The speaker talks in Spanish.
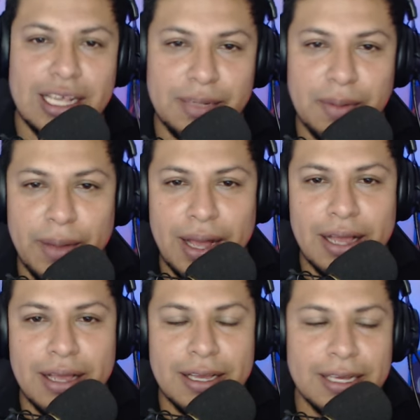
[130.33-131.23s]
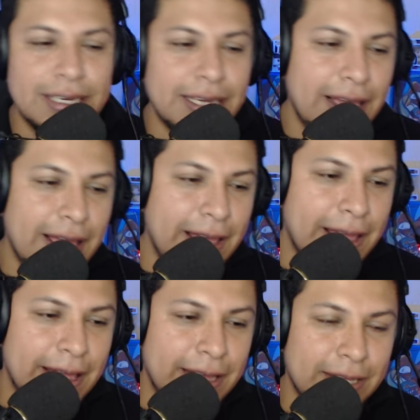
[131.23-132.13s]
de ser mamá
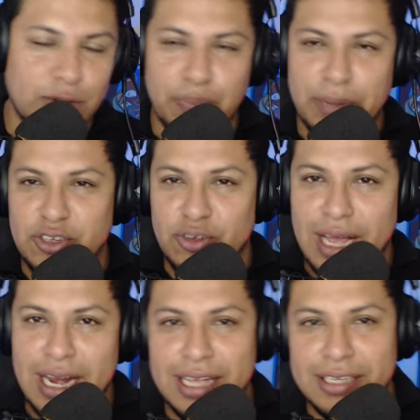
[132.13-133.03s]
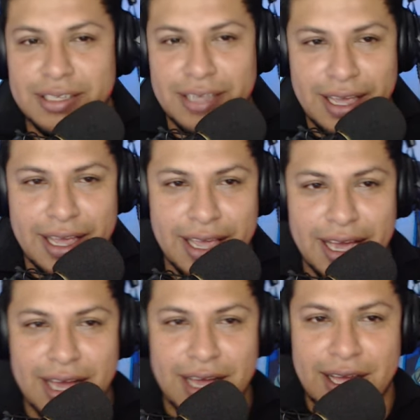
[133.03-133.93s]
eh, son personales.
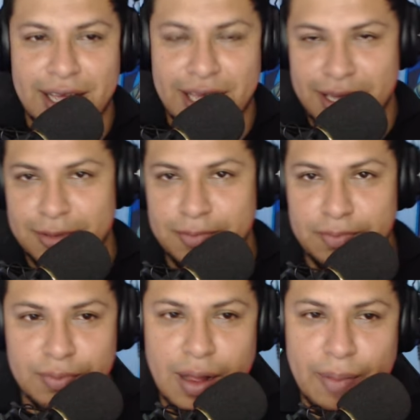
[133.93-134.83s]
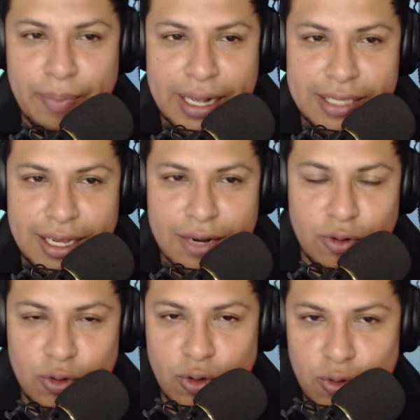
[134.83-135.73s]
Ella al parecer
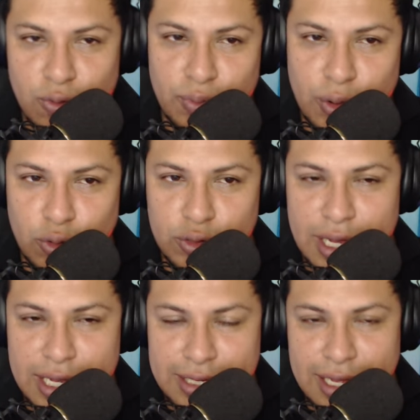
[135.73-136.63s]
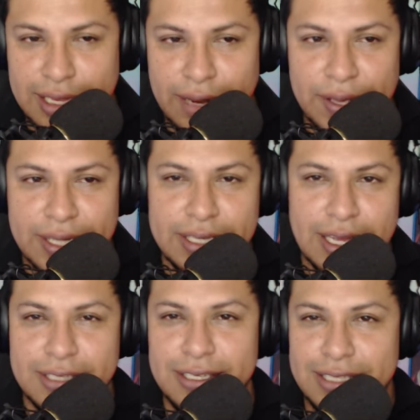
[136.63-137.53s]
cuando escuché esta
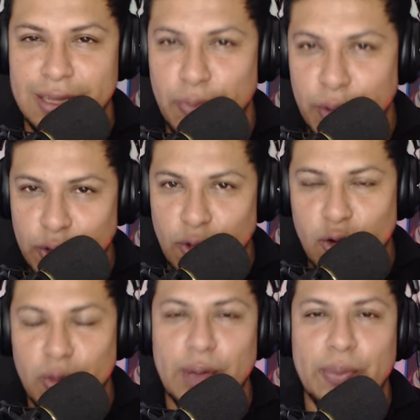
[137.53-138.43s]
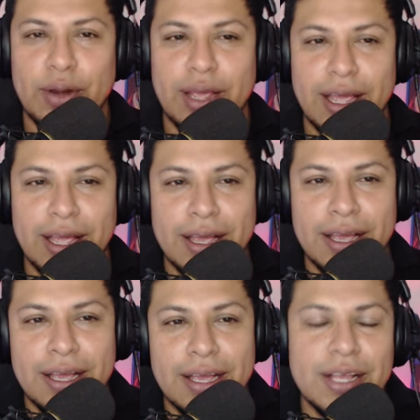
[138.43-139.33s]
entrevista, sí estaba un poquito incómoda porque
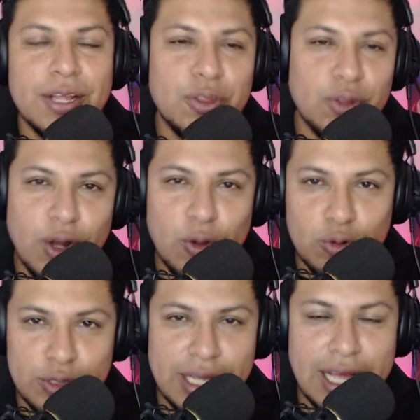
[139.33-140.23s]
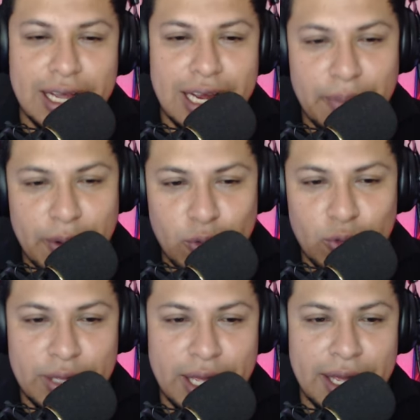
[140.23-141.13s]
no le gusta que le
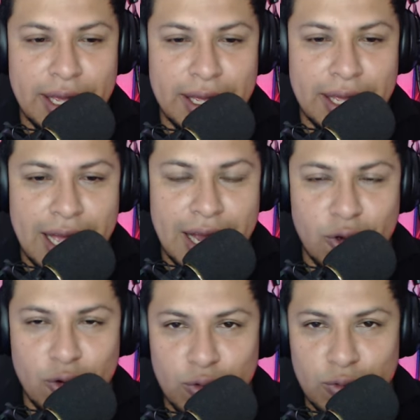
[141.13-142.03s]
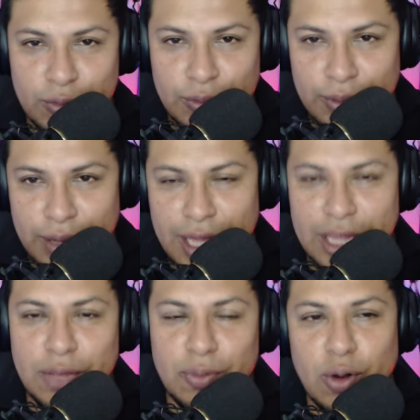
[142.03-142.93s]
pregunten algo
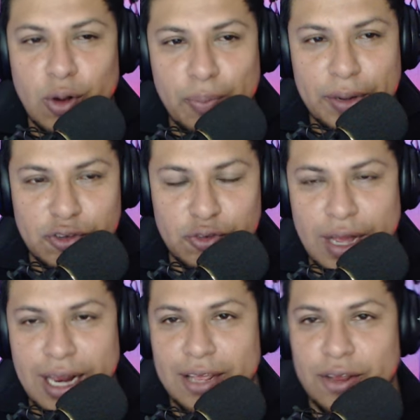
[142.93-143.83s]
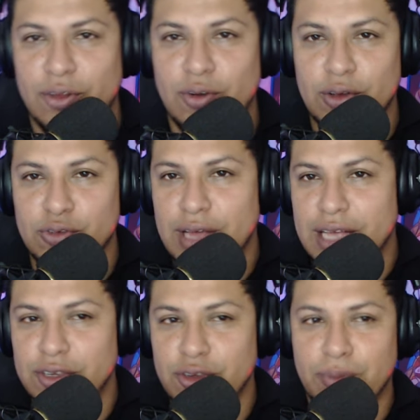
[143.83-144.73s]
íntimo, algo personal, que no es una
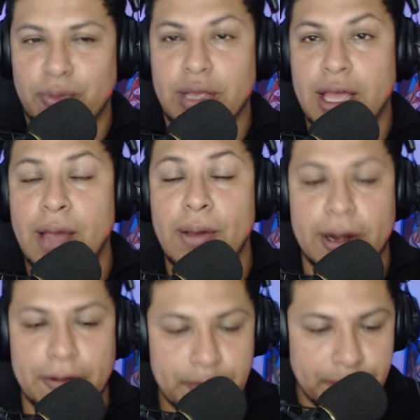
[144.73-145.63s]
decisión, porque a ver,